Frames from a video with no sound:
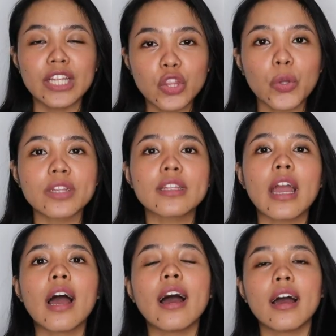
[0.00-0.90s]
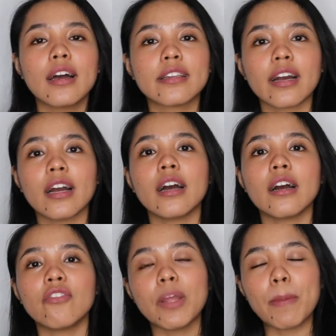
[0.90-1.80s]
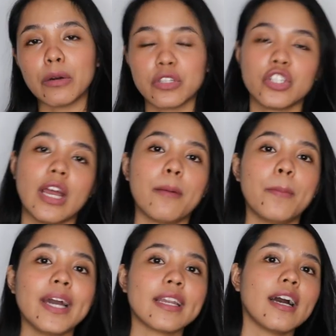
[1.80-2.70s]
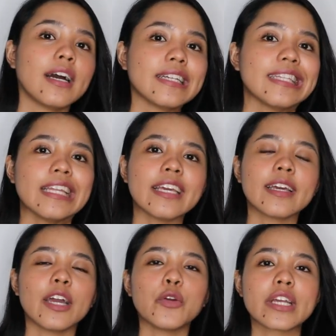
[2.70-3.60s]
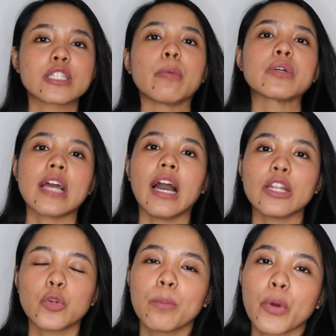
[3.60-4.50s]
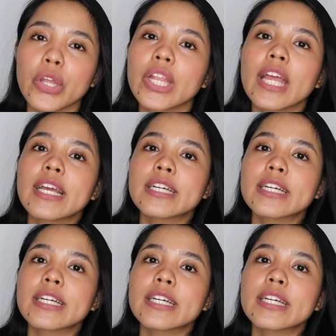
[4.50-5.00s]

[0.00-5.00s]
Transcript: nindot nga naka-flip out siya para dili kayo expose ang atong board